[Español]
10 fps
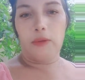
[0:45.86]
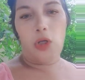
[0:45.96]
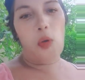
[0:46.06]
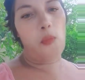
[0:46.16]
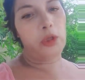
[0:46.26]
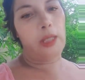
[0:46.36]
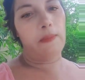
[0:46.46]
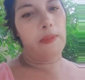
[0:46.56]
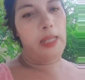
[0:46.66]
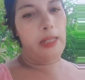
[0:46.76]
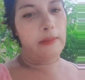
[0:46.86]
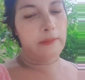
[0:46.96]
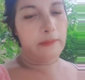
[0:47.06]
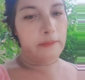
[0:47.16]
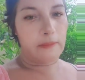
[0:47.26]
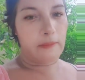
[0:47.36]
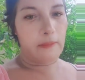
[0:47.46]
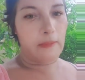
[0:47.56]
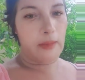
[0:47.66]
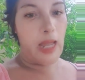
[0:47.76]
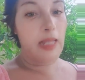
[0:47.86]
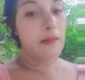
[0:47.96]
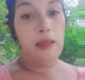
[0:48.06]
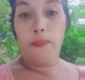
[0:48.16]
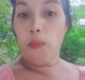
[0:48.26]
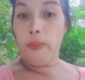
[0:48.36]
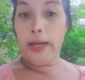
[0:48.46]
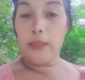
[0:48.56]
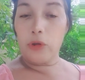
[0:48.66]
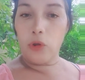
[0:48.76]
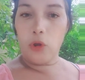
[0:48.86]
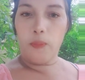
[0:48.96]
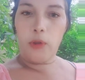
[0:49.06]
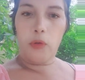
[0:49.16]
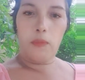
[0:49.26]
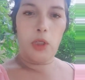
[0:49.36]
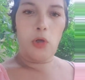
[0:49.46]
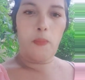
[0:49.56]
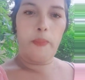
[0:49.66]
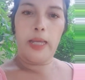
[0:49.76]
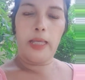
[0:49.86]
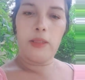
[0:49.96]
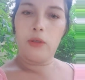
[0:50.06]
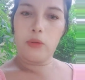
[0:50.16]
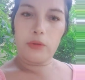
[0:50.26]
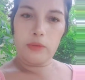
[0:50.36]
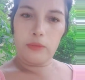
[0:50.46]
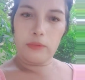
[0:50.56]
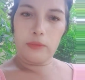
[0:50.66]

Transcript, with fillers: Como también hay tiempo para todo, pero menos para Dios.